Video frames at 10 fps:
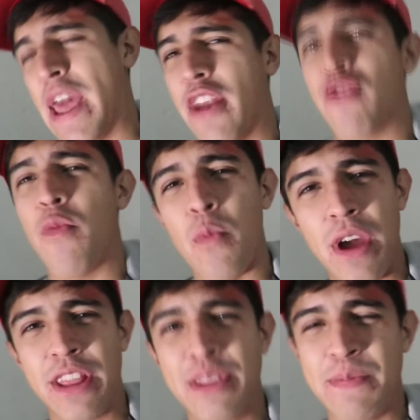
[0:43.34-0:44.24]
perro
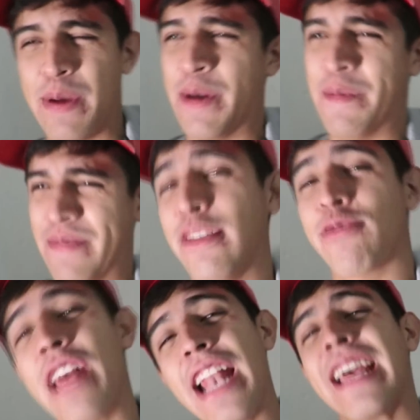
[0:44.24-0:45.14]
muerto, pero
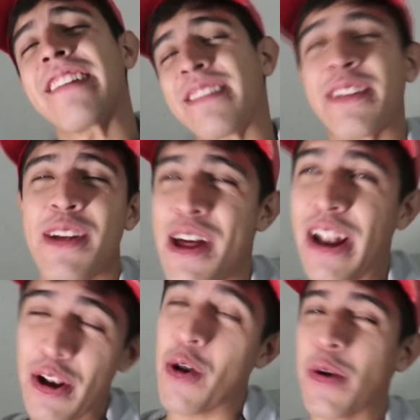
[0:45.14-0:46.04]
sus nalgas
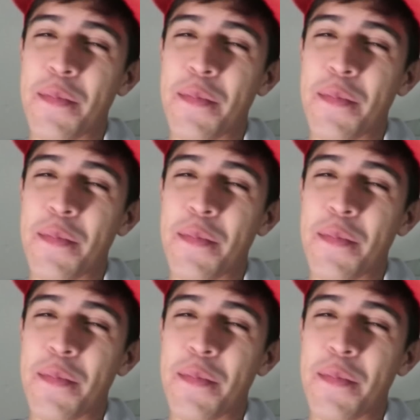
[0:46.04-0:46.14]
lo